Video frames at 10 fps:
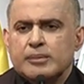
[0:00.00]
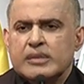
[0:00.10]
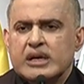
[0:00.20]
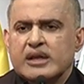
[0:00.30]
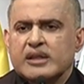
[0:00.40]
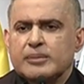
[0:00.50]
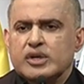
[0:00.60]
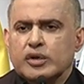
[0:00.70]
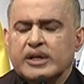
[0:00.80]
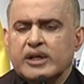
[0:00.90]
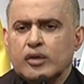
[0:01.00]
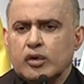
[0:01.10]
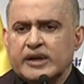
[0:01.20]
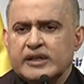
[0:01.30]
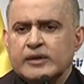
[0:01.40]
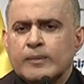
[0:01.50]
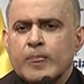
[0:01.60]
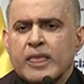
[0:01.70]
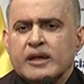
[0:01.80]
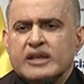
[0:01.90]
miles de millones de dólares
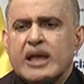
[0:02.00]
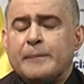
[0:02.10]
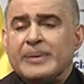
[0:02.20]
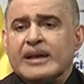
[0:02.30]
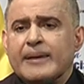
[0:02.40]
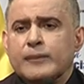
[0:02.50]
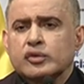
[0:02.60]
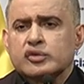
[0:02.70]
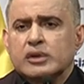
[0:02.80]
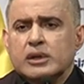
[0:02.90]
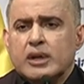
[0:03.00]
y aspiramos,